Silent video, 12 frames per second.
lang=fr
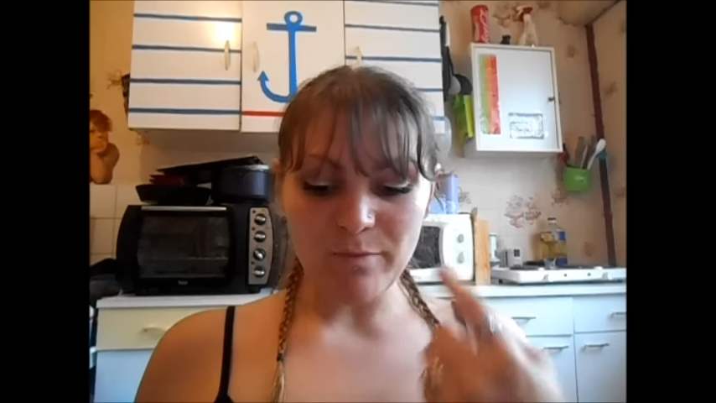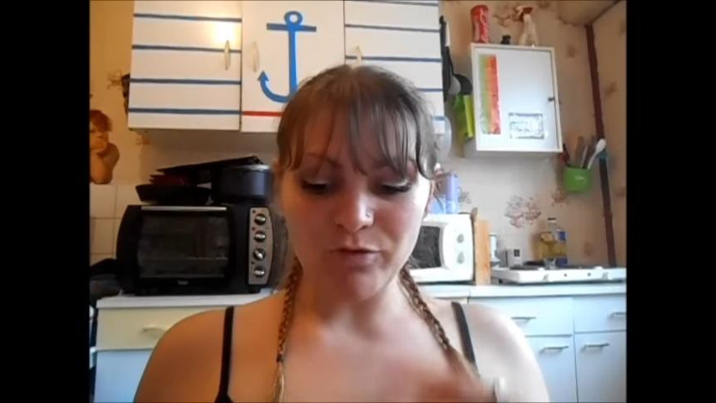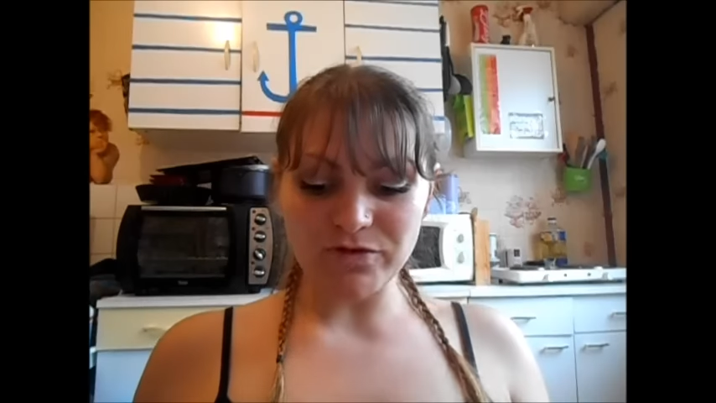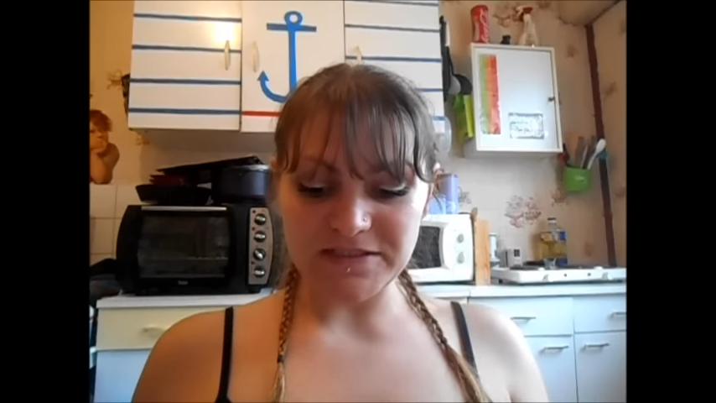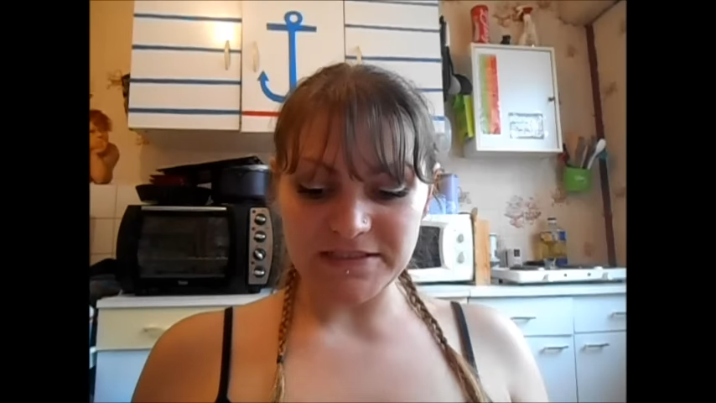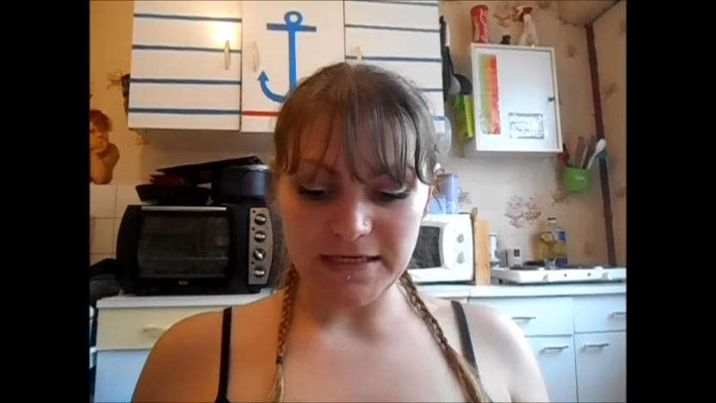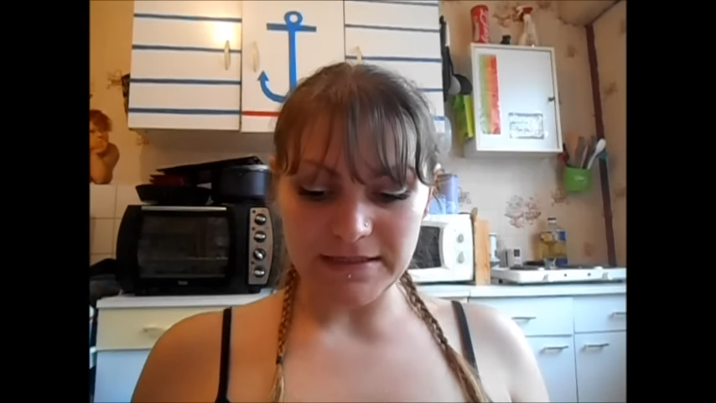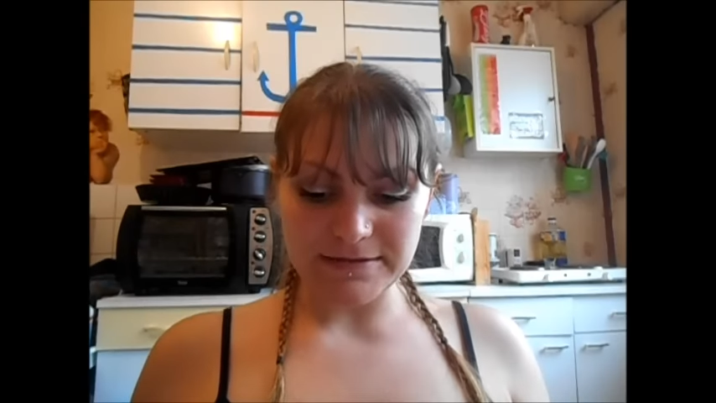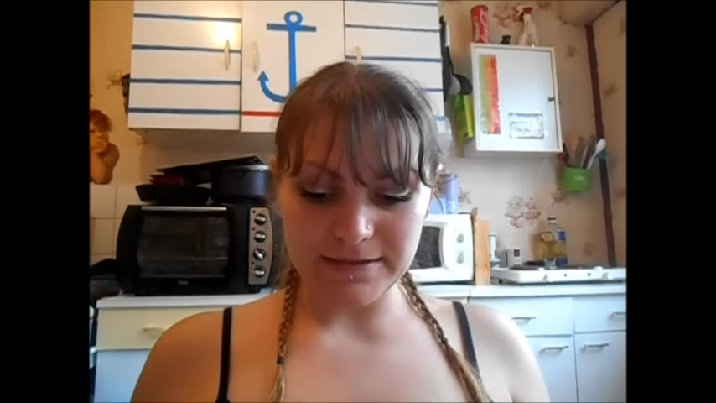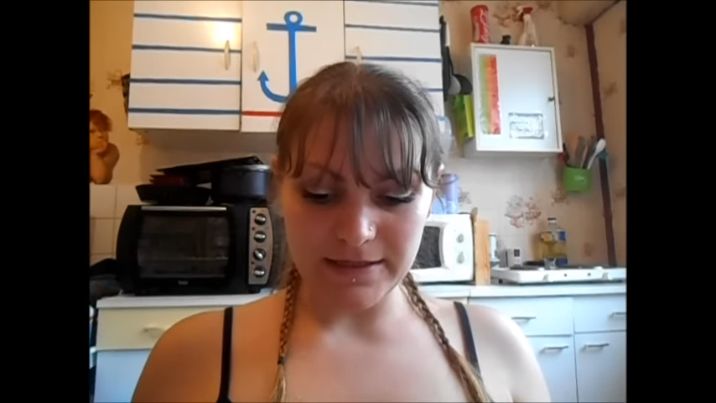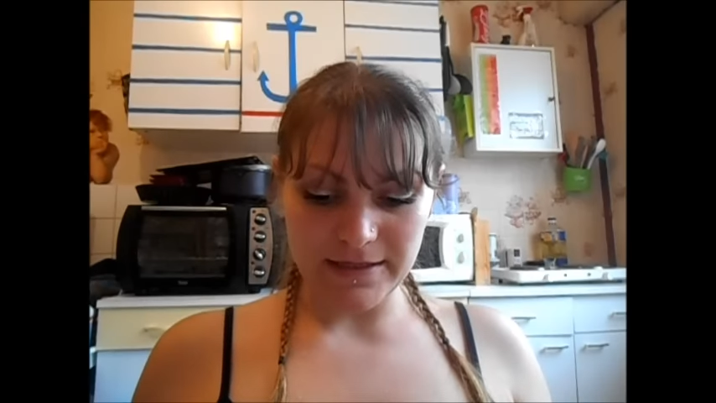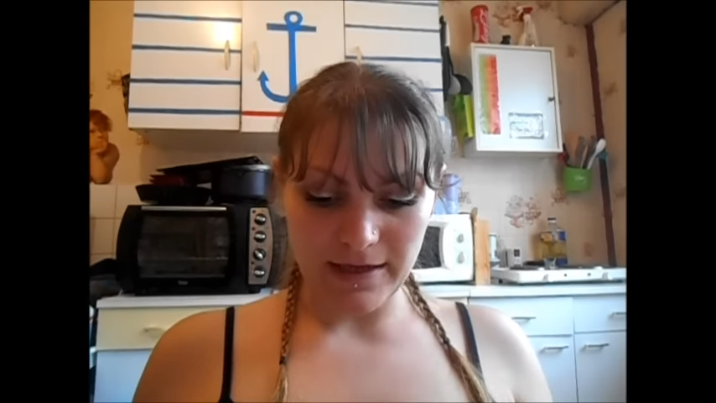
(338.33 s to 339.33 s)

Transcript: pour s'hydrater les